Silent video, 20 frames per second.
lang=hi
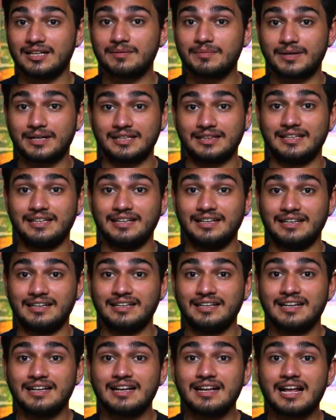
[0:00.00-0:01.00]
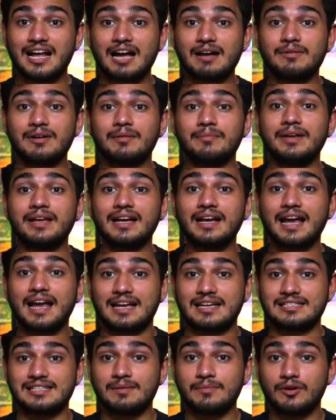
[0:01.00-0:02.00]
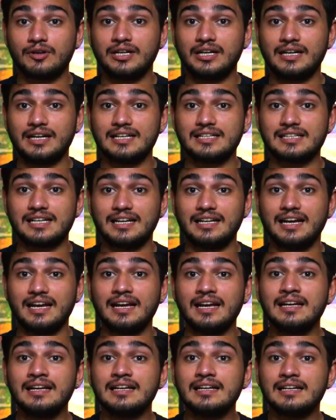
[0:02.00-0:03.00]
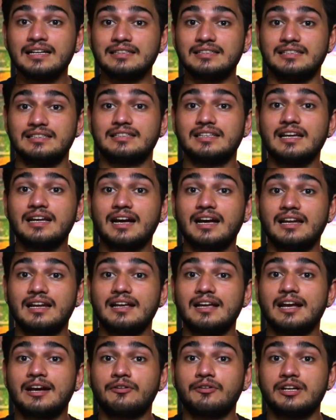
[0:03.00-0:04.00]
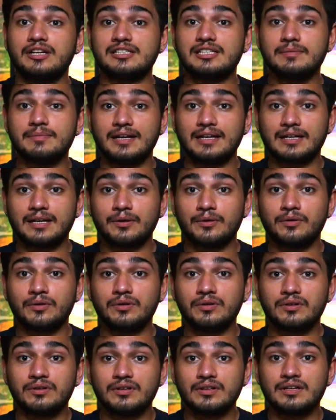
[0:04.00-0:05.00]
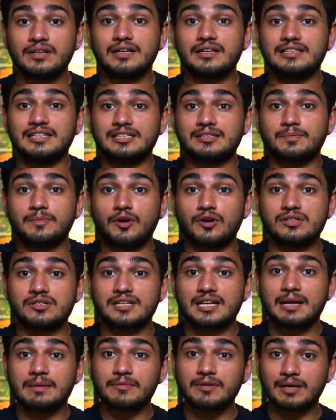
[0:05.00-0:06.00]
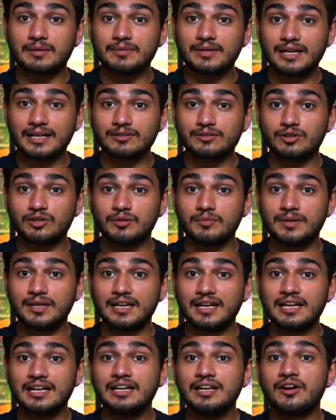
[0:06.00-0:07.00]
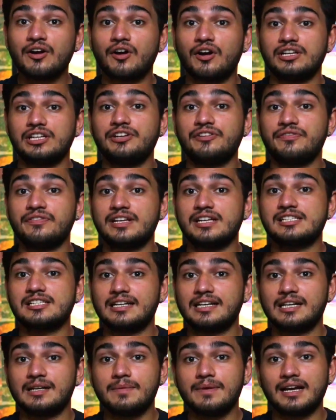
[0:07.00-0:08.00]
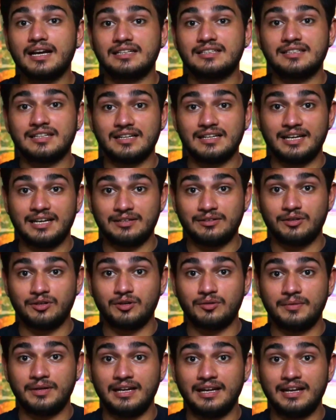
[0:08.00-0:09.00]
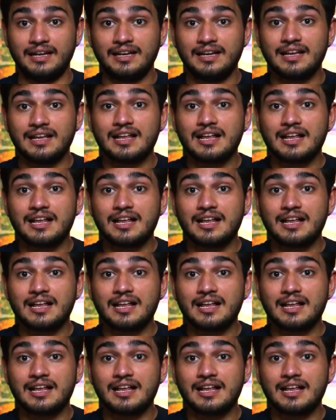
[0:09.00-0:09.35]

तरह बढ़ती गई अब हमें एक ऐसा मोनीटर चाहिए जिसकी कलर एक्यूरेसी बेटर हो जिस रिस्पॉन्स टाइम कम देखने को मिले और रिफ्रेश रेट भी अच्छा देखने को मिले